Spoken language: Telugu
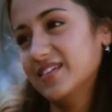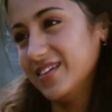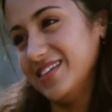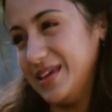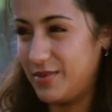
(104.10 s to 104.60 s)

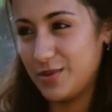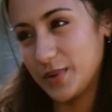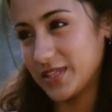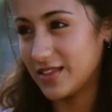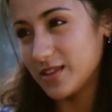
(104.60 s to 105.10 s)
ఎలాగైనా
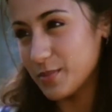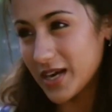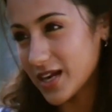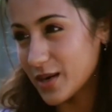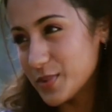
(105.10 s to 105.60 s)
పదో
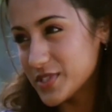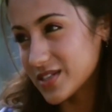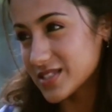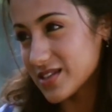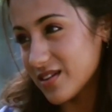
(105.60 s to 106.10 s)
తేదీలోగా కనిపెట్టేయండి సార్